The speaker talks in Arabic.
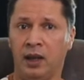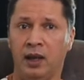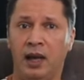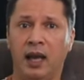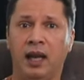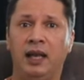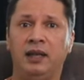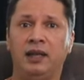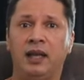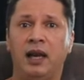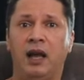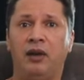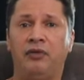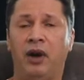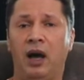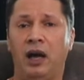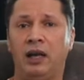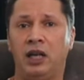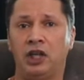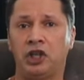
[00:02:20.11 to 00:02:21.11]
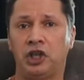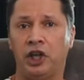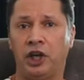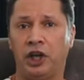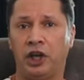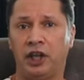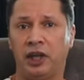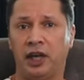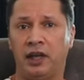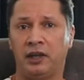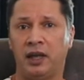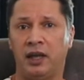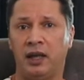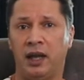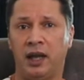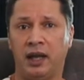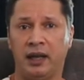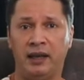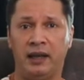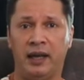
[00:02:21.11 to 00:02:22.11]
لكن الأفعال الشريرة
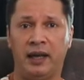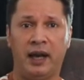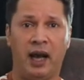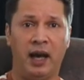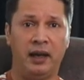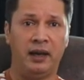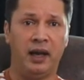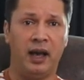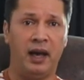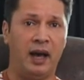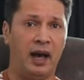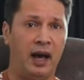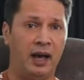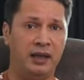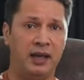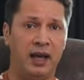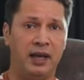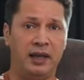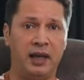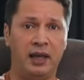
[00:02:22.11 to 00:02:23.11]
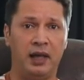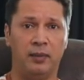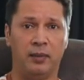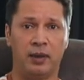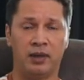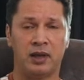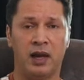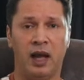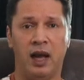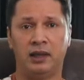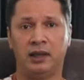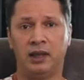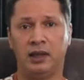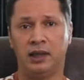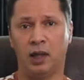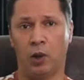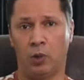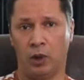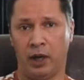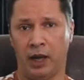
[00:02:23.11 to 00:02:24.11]
لا غنى عنها أحيانا لمصلحة
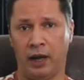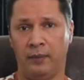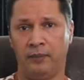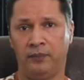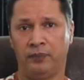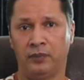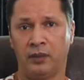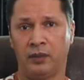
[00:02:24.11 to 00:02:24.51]
الدولة